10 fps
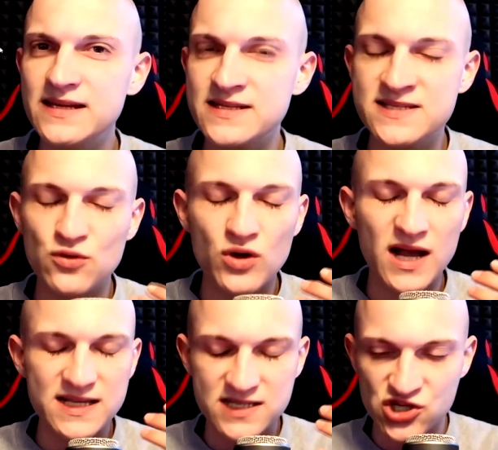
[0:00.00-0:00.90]
ist so
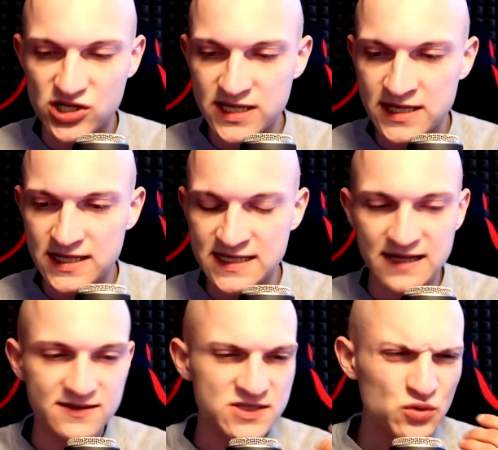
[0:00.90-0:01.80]
krass gestiegen. Ich
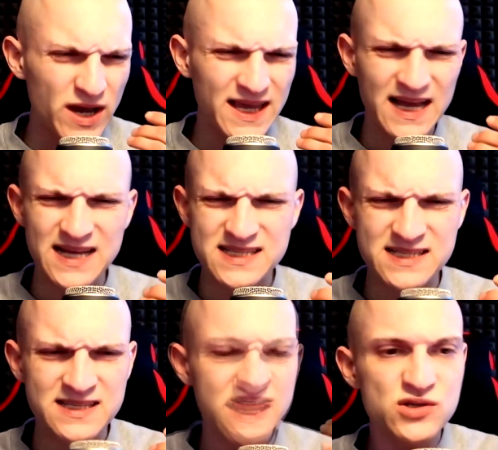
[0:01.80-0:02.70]
hatte so einen
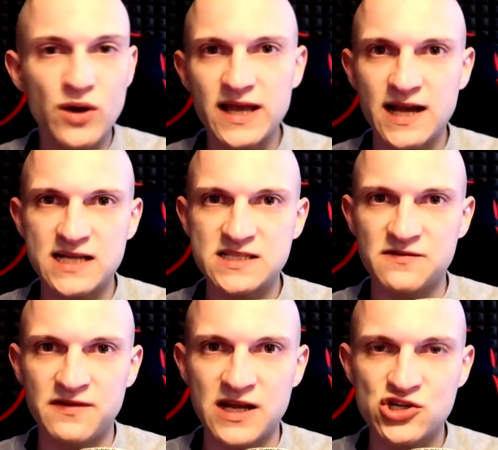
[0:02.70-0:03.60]
krassen, so einen krassen
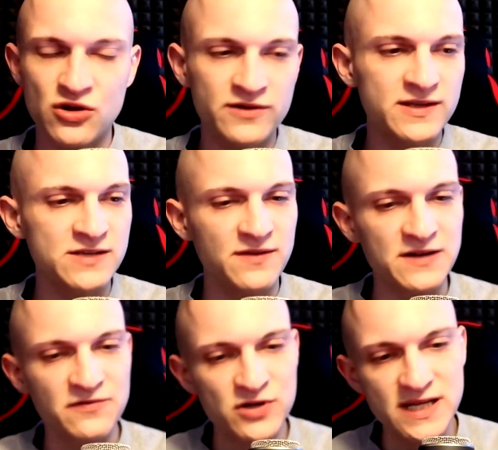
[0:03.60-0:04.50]
Flash, Leute. Ich
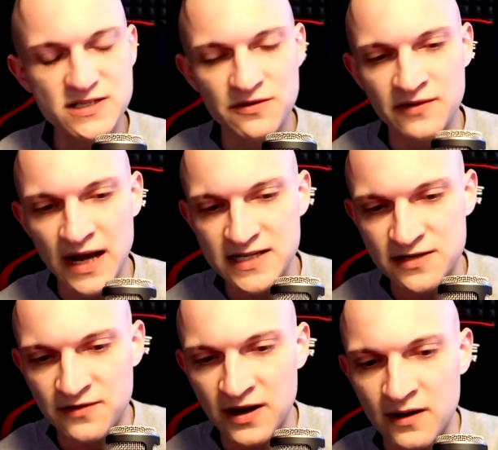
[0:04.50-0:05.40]
war von jetzt auf gleich,
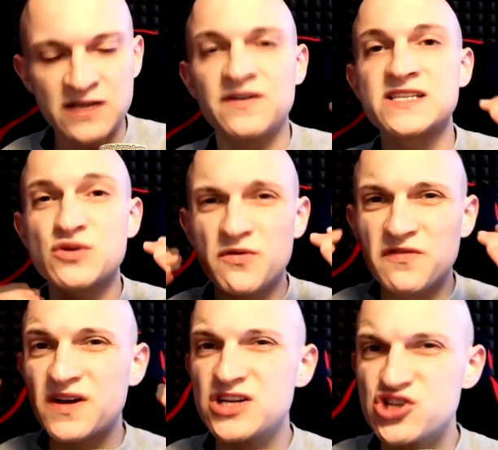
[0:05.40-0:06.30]
ich war, ich war so
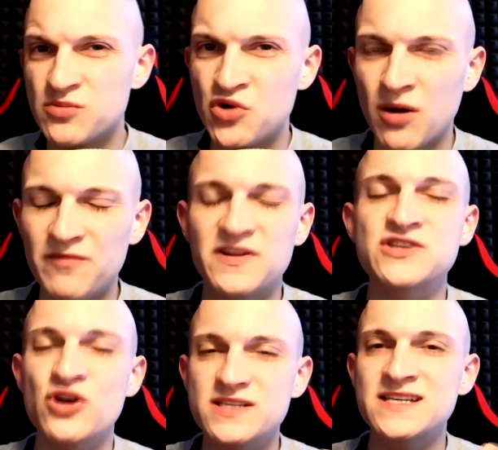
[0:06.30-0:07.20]
frisch im Kopf.
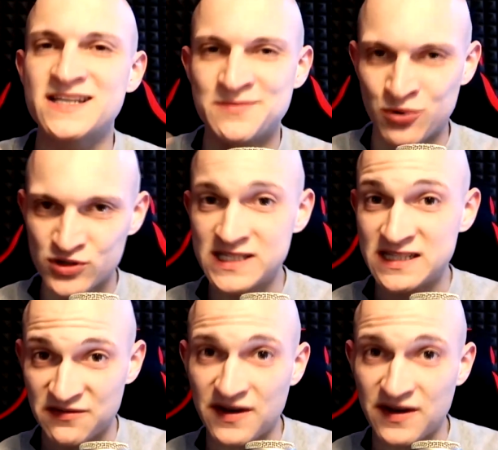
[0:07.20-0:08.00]
Das hört sich jetzt positiv